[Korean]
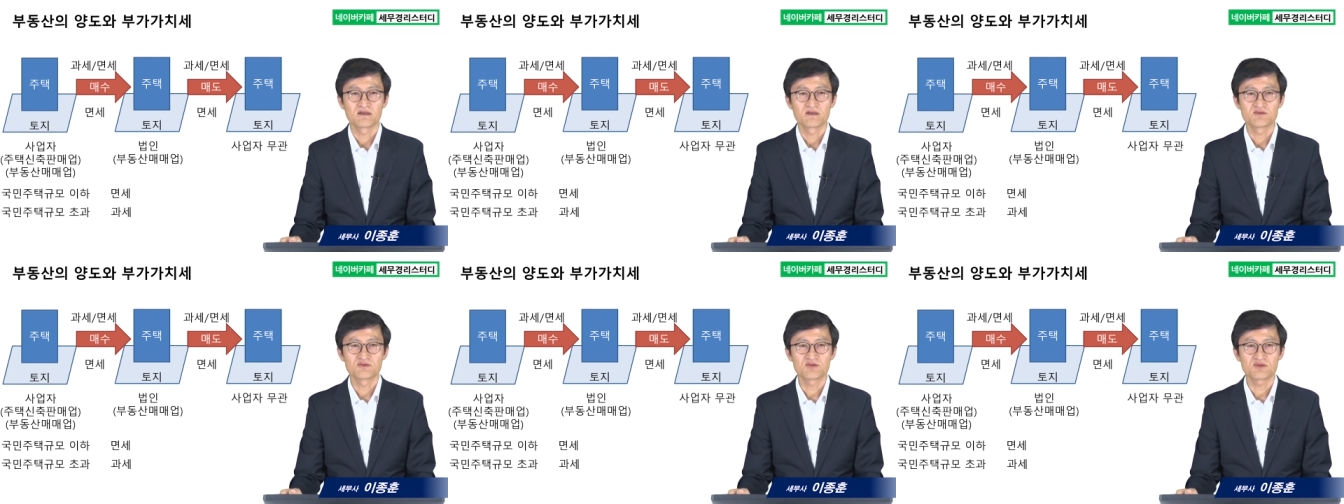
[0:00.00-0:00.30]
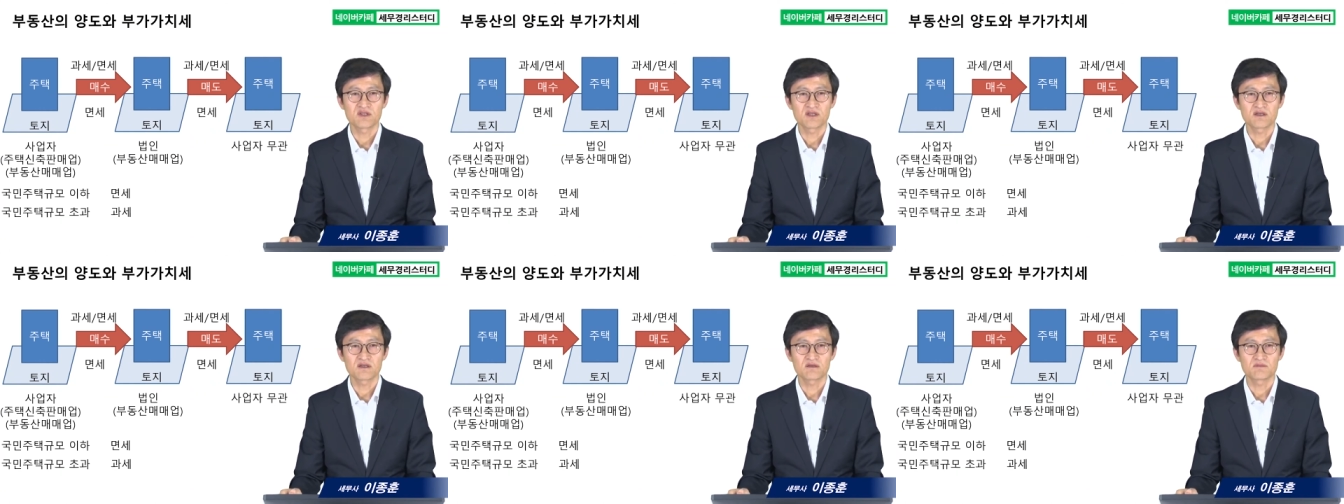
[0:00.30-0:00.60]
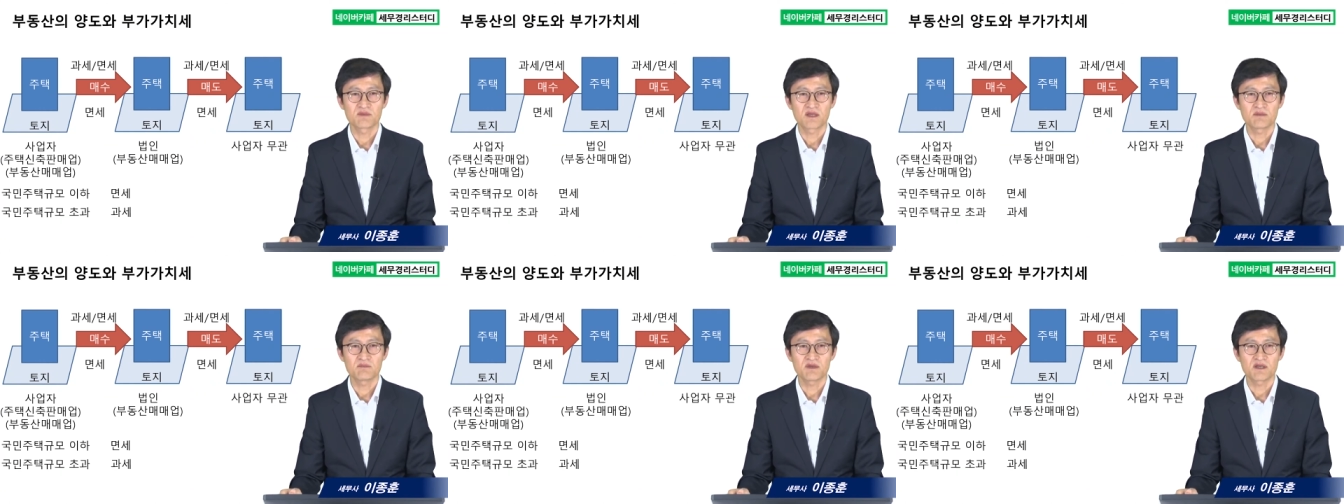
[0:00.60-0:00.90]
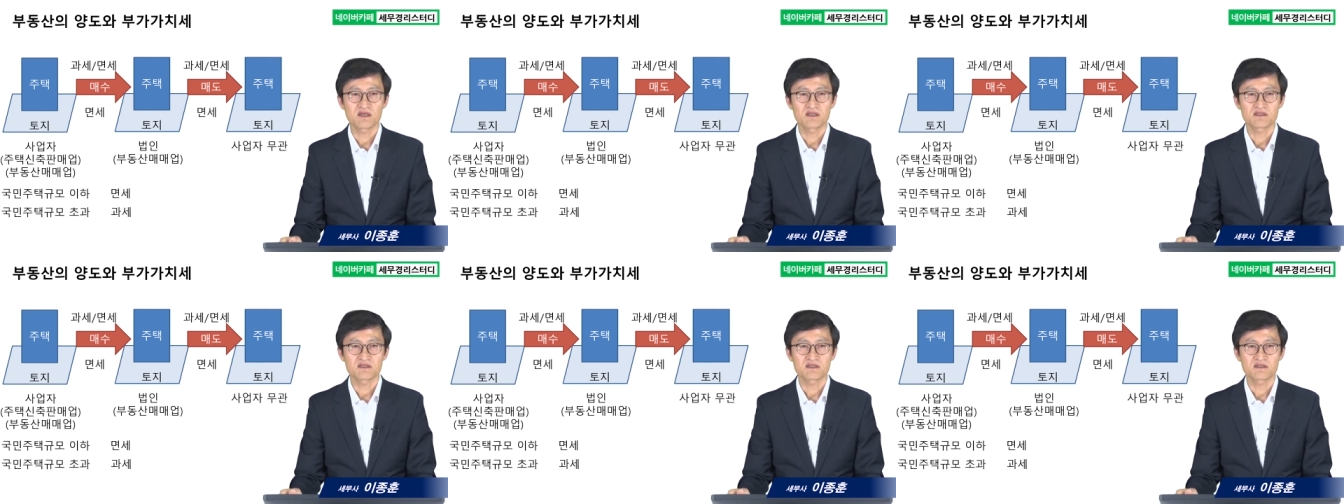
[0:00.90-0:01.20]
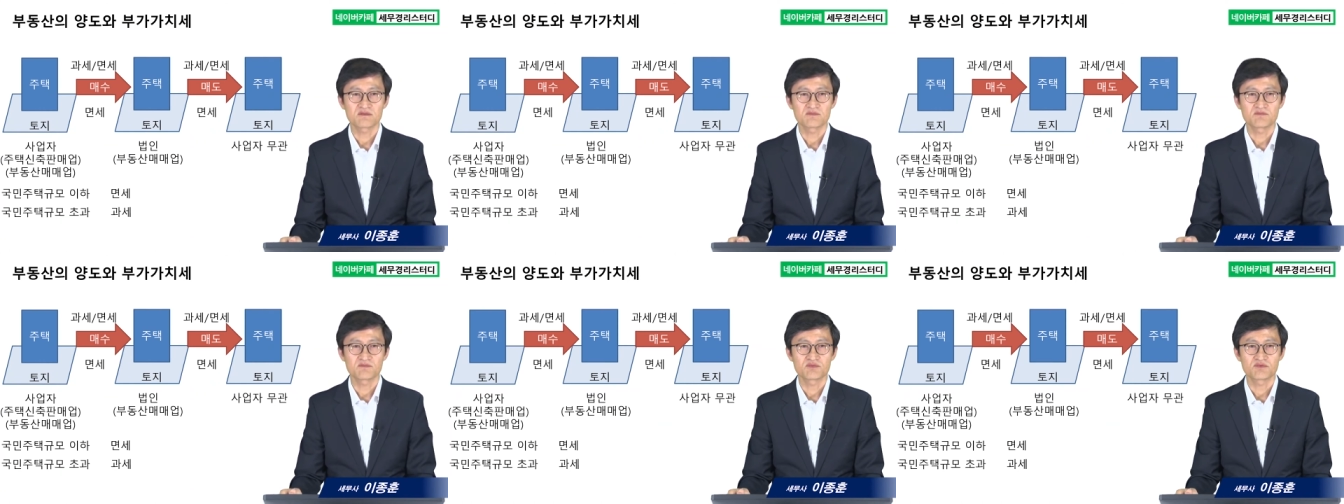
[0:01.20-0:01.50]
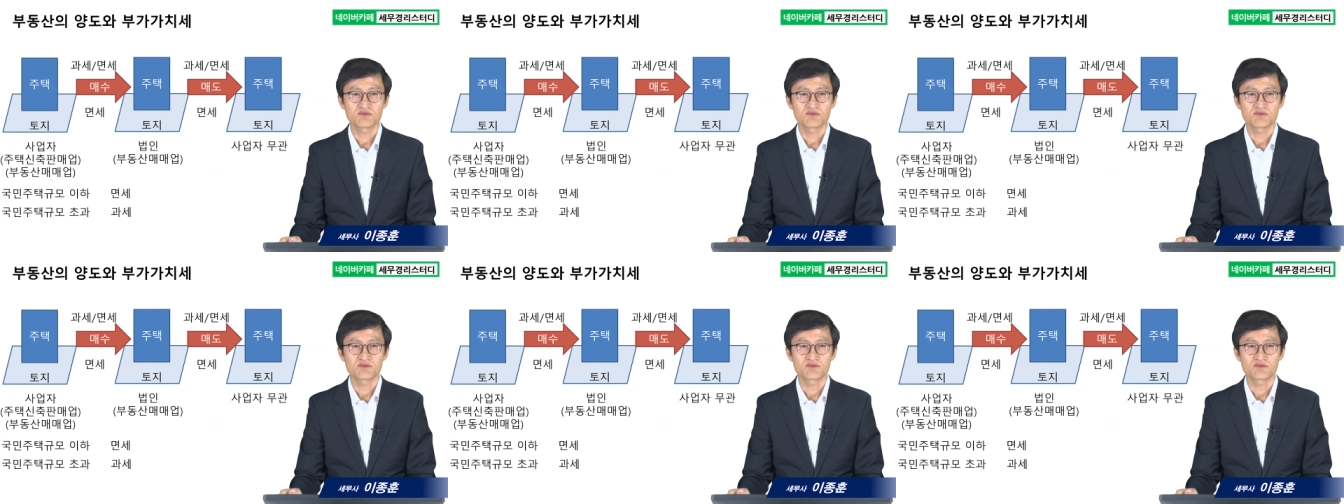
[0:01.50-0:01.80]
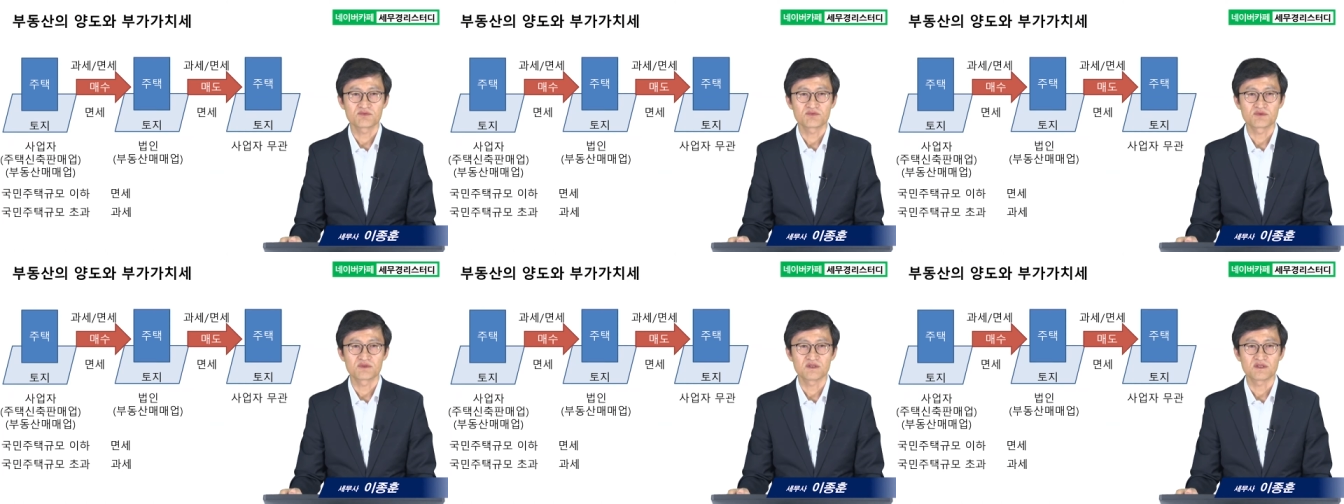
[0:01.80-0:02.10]
주택을 매매하시던
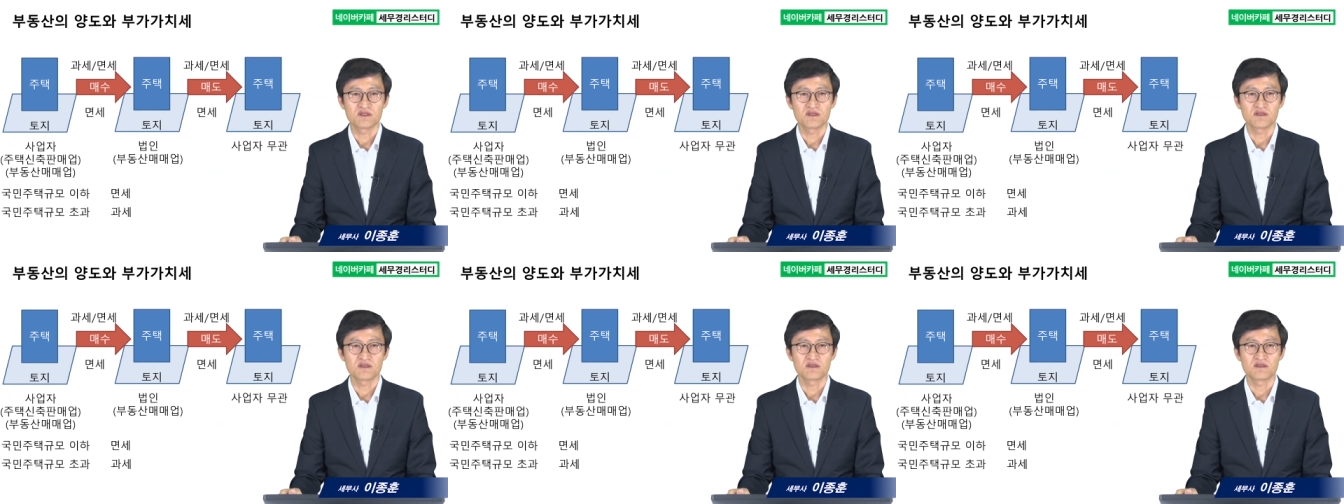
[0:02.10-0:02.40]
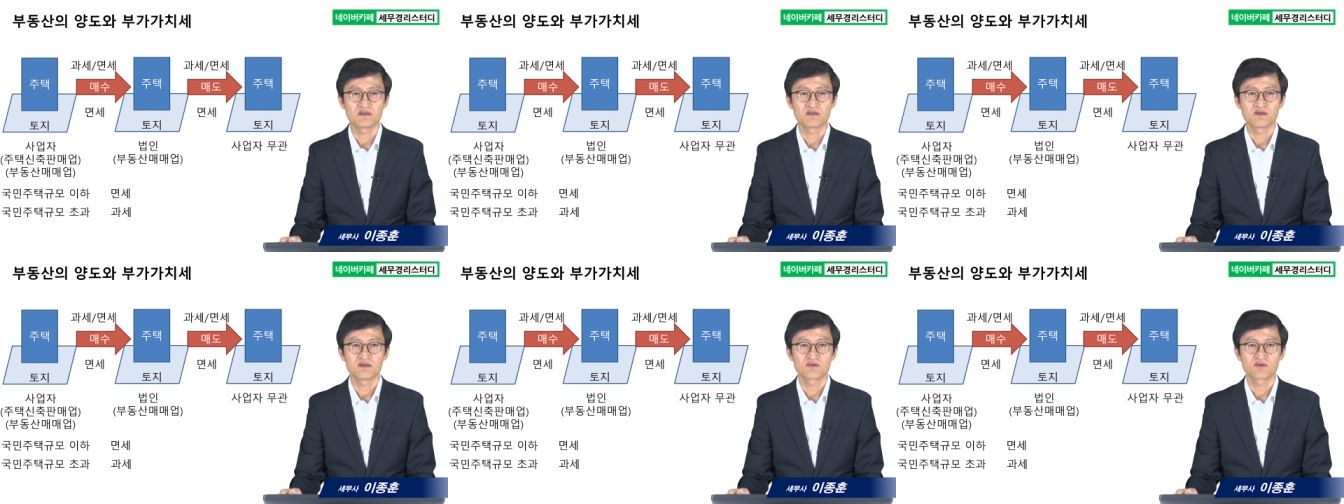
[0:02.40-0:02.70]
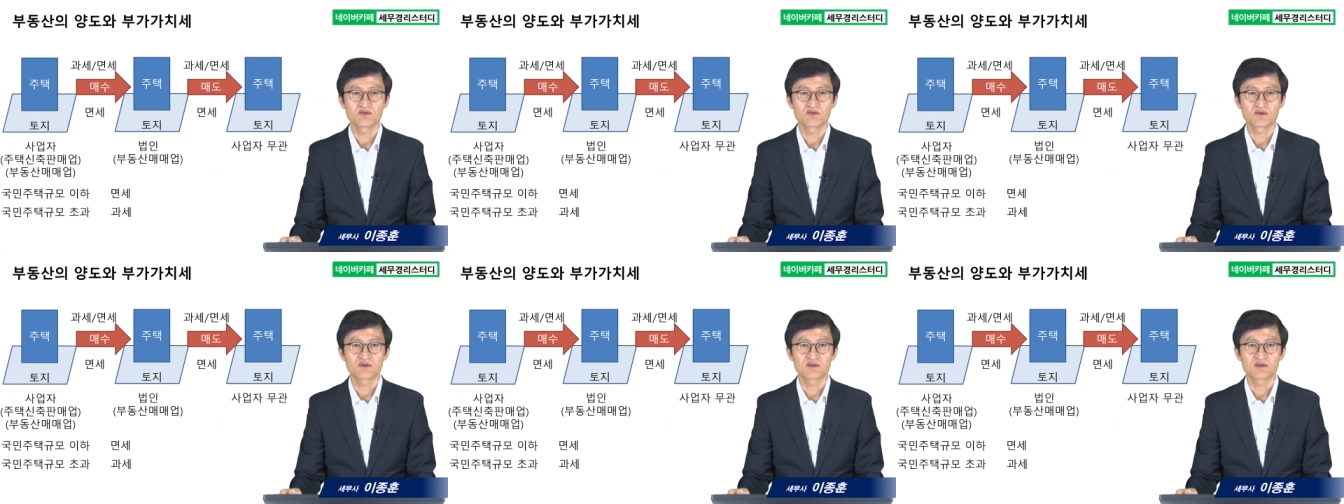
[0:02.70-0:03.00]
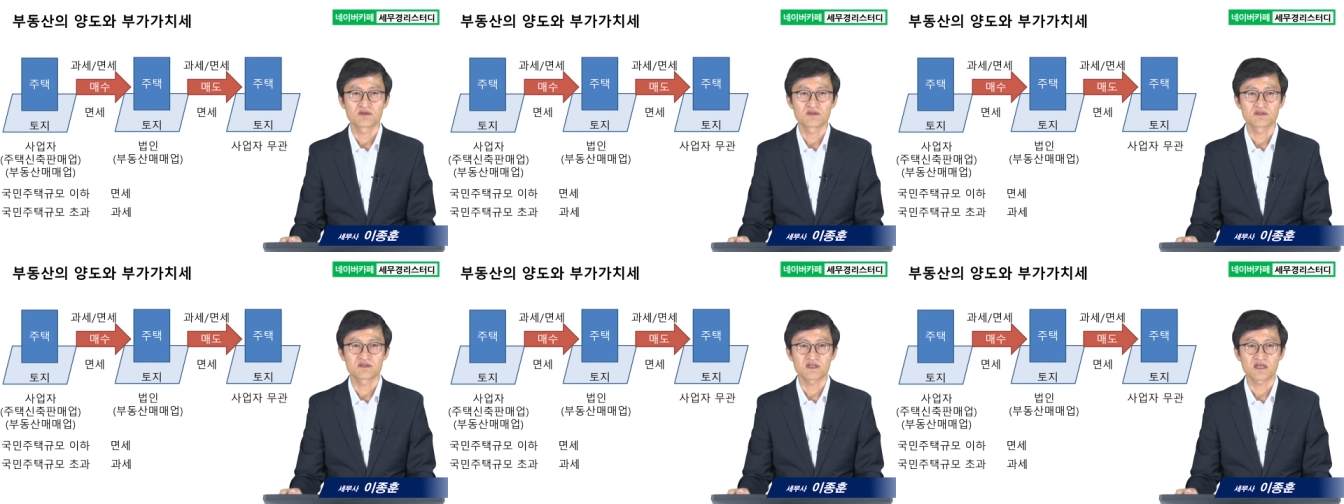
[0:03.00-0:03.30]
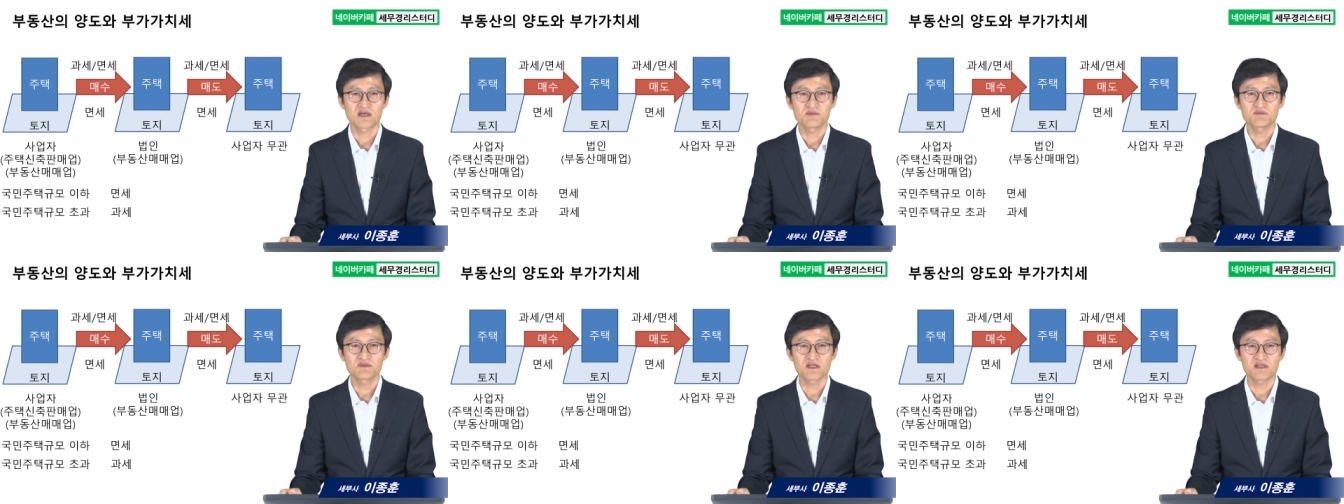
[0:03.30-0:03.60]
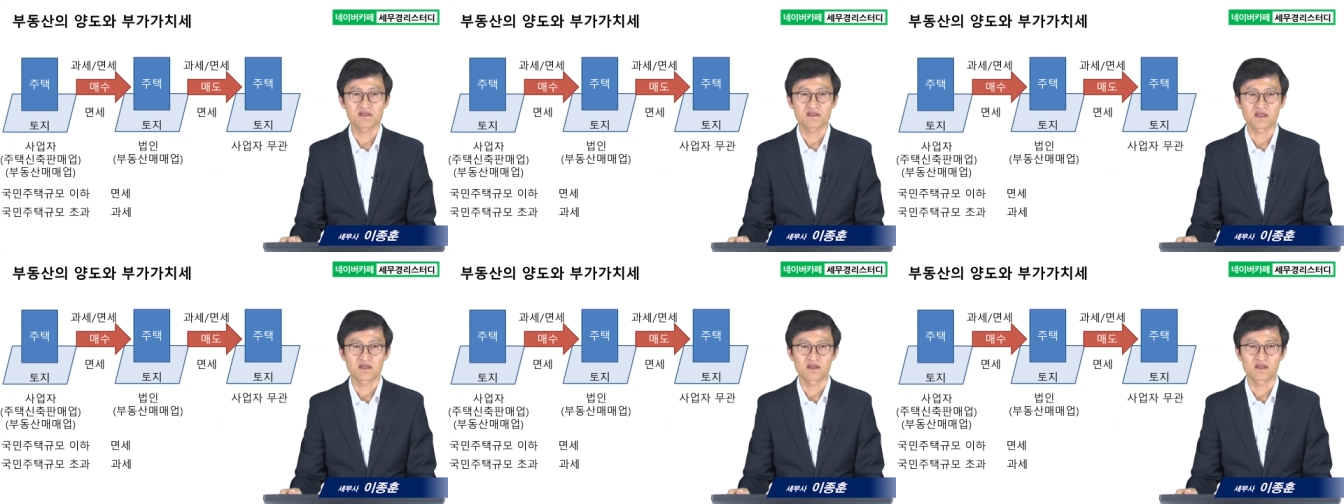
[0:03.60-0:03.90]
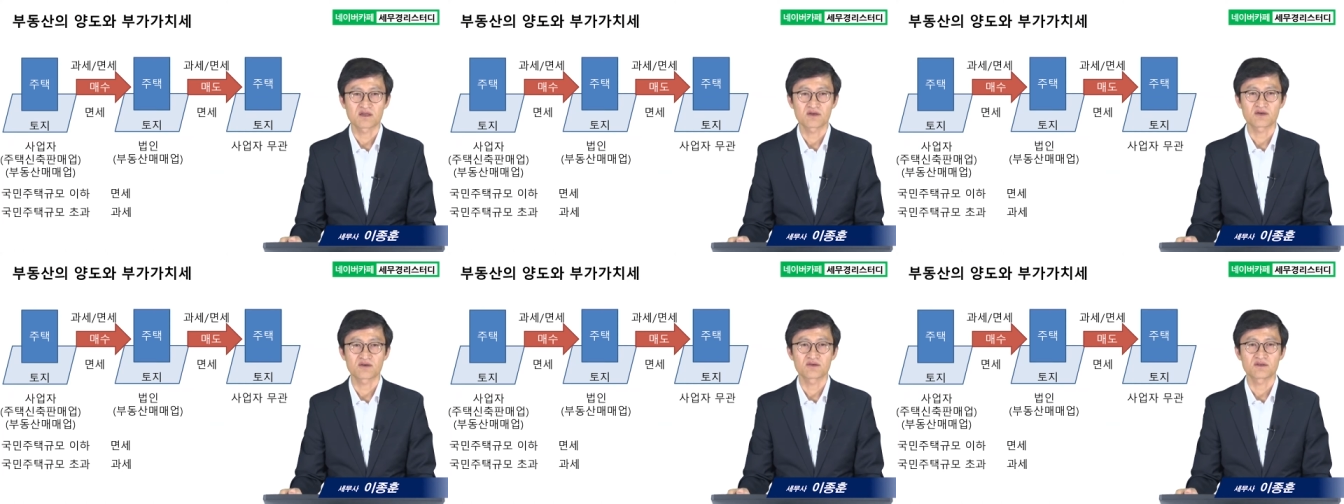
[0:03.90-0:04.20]
분이 그 사업자일
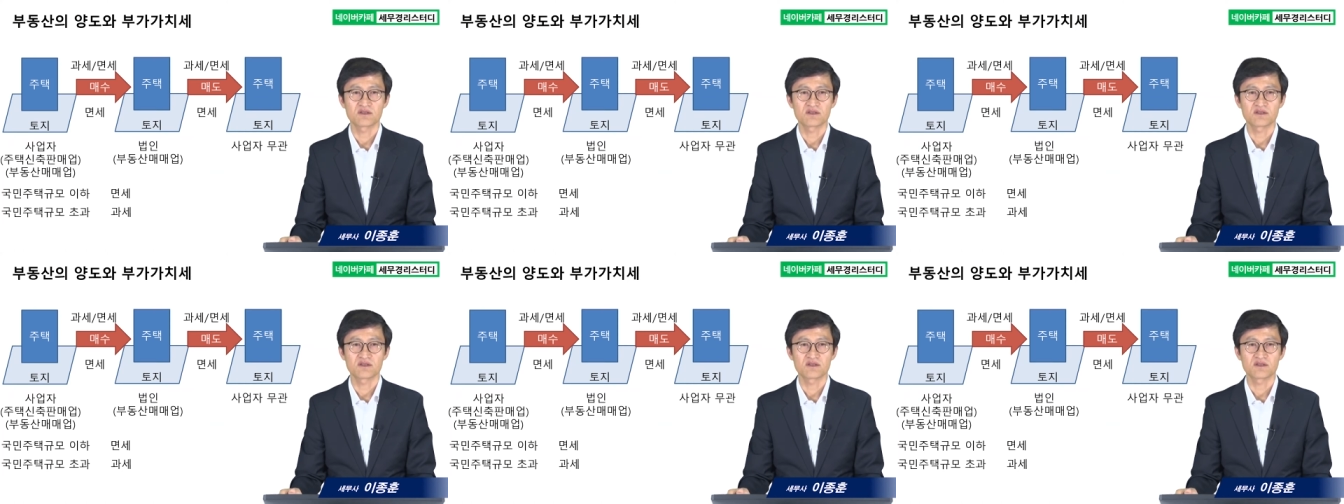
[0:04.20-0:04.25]
텐데요.